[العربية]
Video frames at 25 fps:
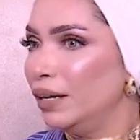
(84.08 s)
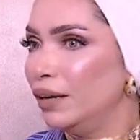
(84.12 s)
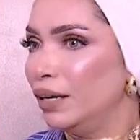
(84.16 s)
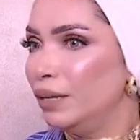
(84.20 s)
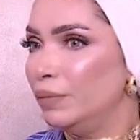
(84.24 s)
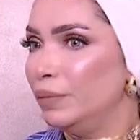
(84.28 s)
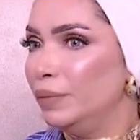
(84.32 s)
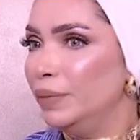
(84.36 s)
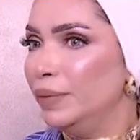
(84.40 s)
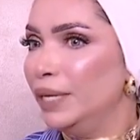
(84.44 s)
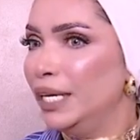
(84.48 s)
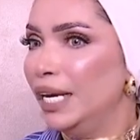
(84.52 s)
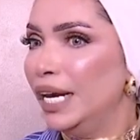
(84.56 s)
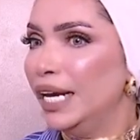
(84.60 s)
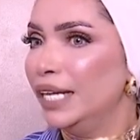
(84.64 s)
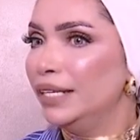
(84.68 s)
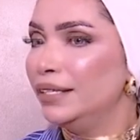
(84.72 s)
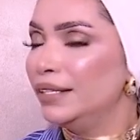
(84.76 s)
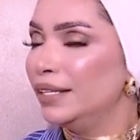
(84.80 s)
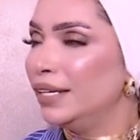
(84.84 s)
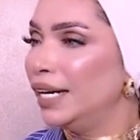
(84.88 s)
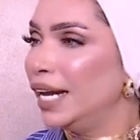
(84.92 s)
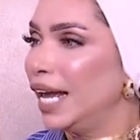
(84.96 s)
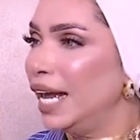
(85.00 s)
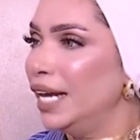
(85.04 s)
آه،
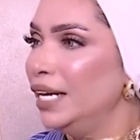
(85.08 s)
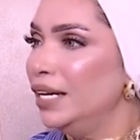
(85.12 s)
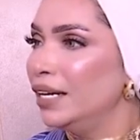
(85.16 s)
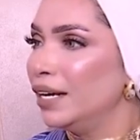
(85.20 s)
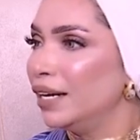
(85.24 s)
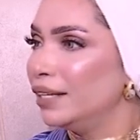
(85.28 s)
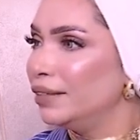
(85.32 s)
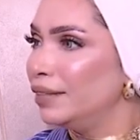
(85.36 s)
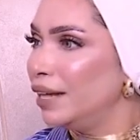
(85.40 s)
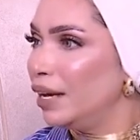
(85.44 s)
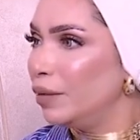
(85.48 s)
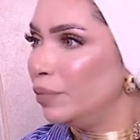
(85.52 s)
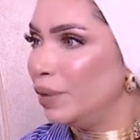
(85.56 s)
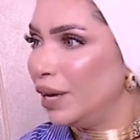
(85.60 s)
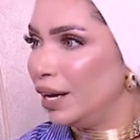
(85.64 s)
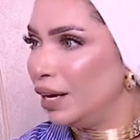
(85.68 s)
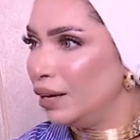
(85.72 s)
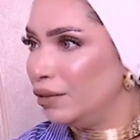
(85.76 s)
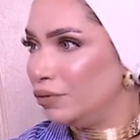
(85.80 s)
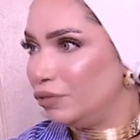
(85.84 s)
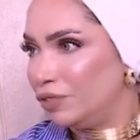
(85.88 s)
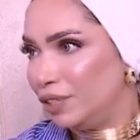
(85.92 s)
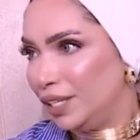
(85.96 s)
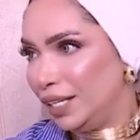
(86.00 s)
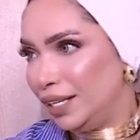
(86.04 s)
بيقتل اي
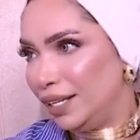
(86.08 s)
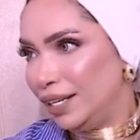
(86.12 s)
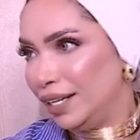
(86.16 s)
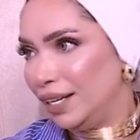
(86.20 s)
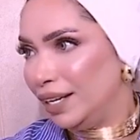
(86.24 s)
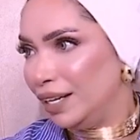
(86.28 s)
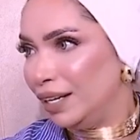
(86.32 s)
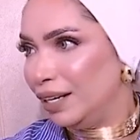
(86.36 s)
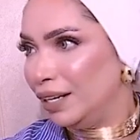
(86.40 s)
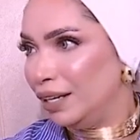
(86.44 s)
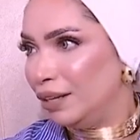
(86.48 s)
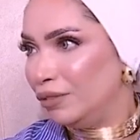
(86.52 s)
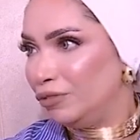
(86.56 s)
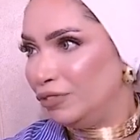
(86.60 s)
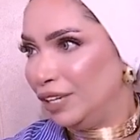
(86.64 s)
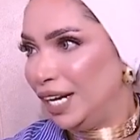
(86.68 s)
رتابه في مم.